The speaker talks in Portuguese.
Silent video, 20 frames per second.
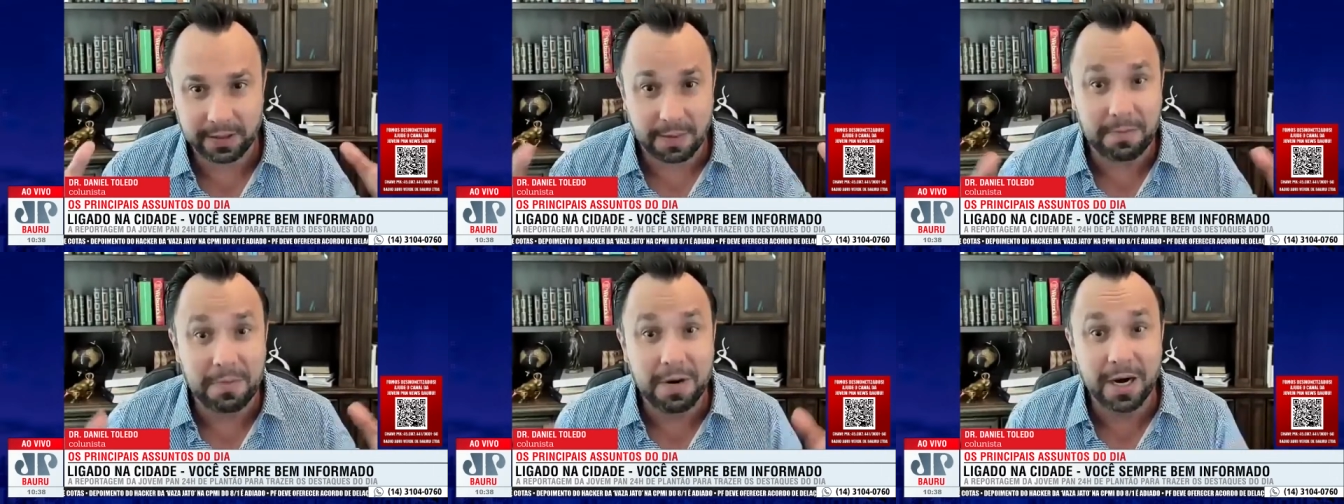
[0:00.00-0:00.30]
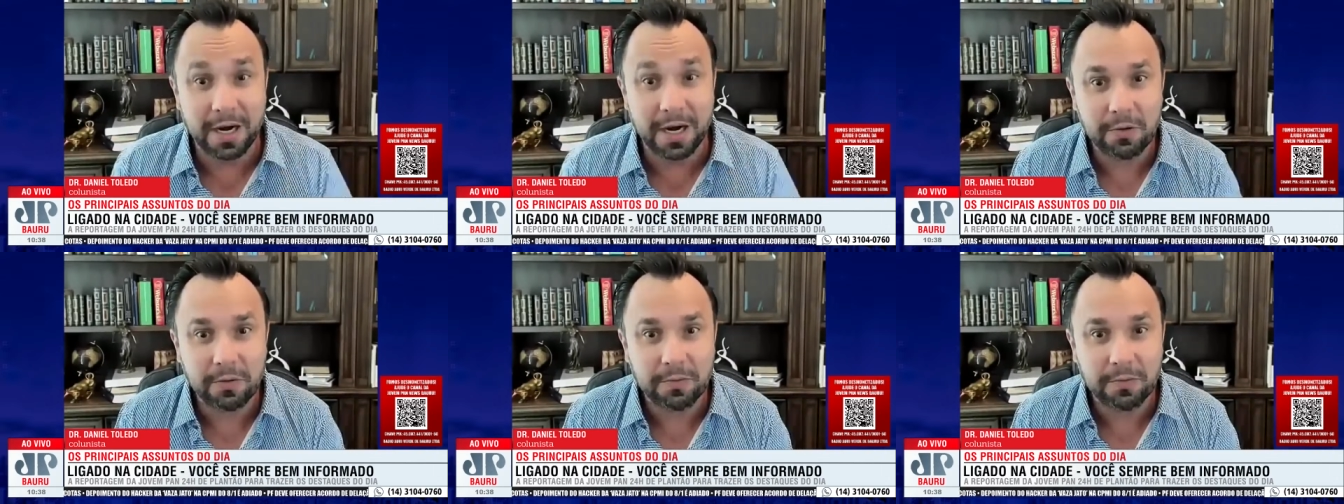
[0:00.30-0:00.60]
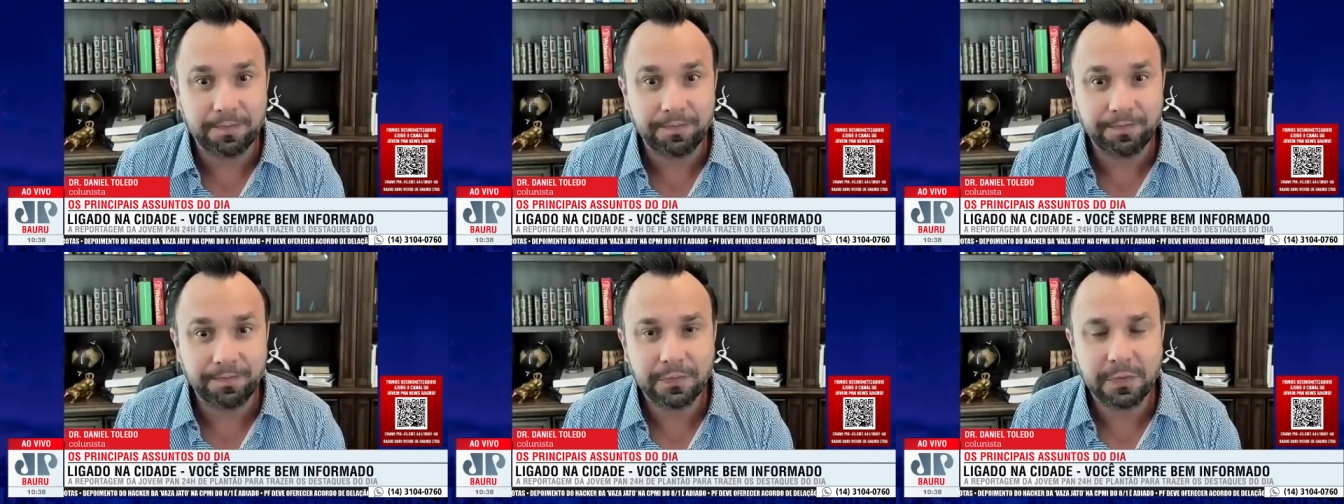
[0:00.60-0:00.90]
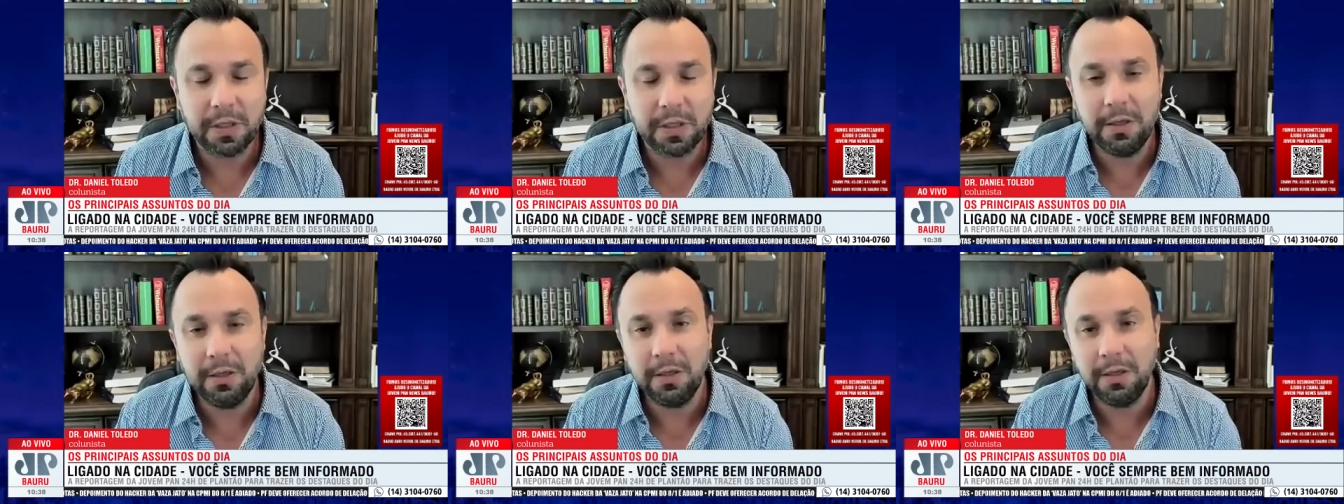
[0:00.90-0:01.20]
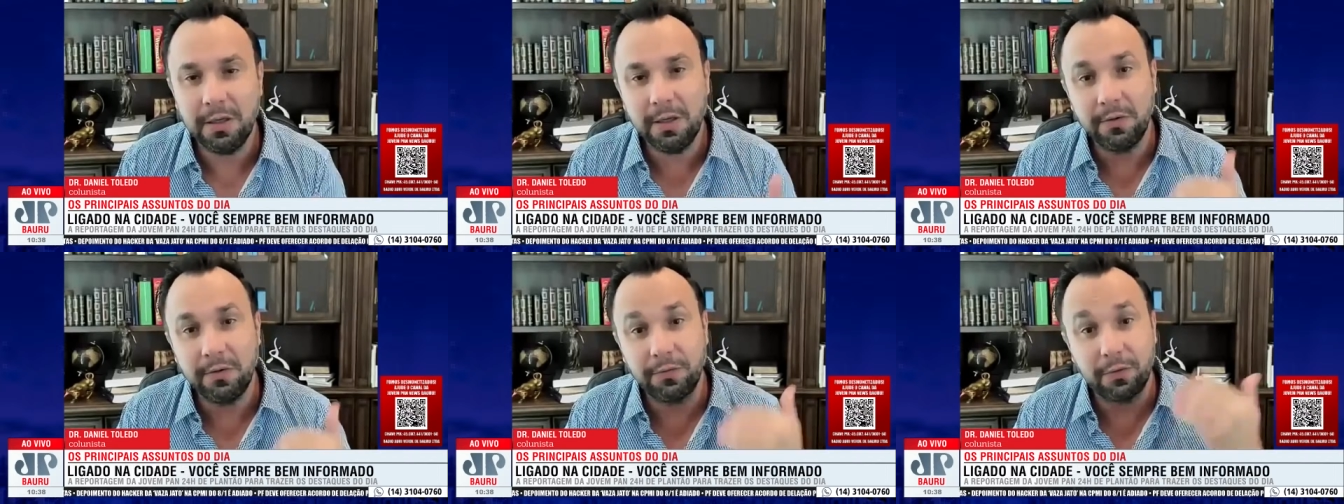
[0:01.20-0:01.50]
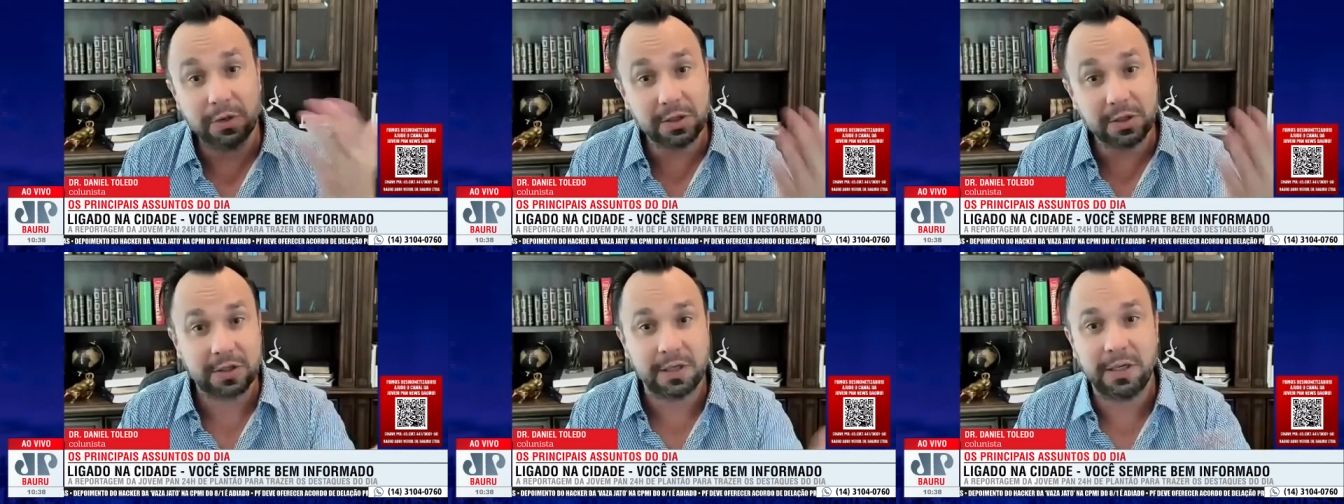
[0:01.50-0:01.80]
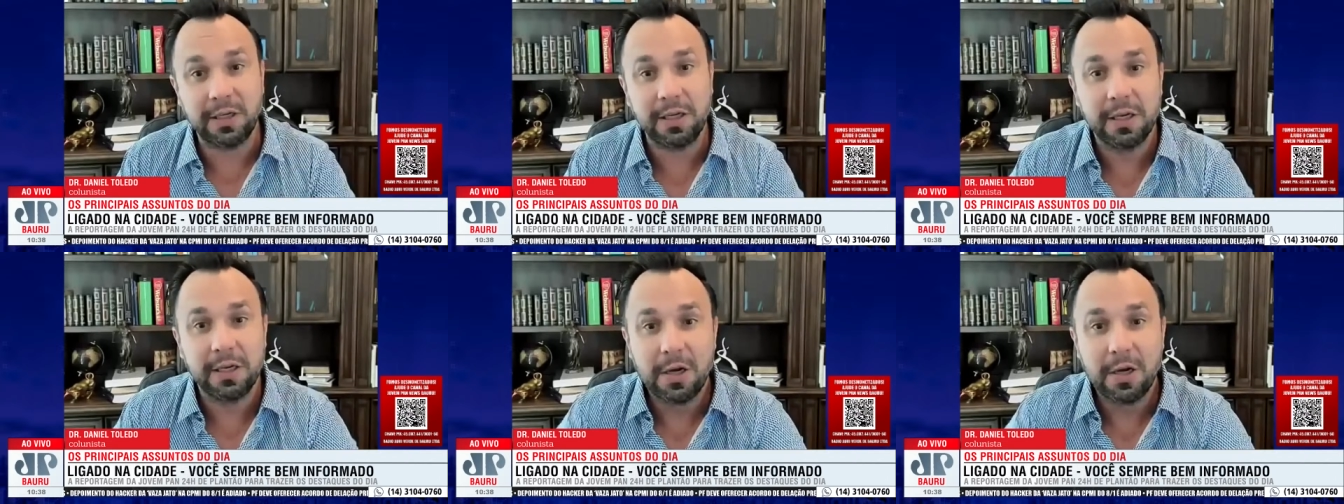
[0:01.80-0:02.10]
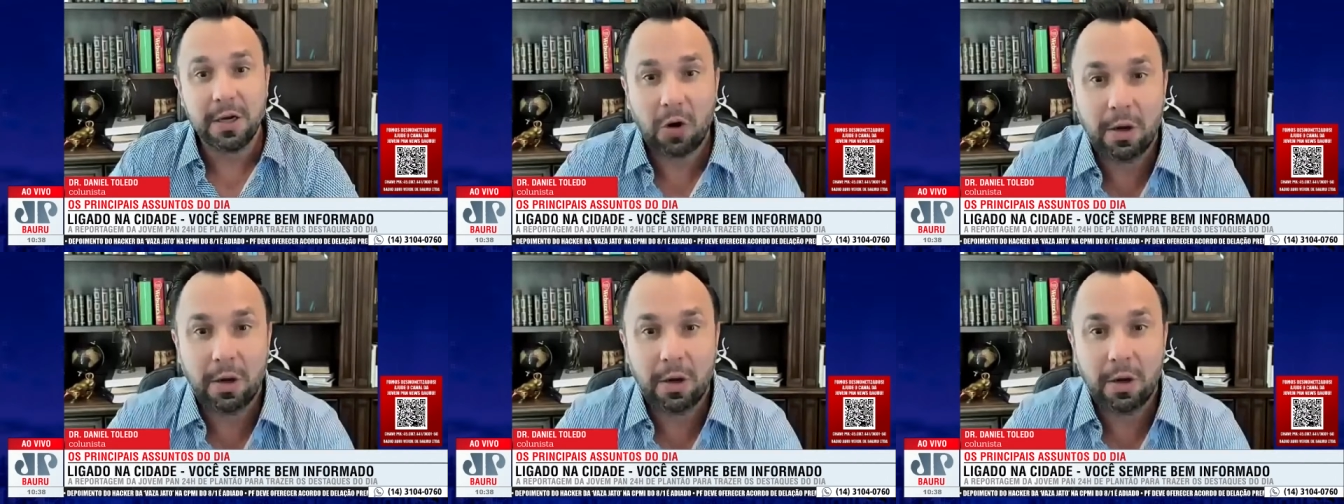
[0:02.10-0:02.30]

tamanho e você,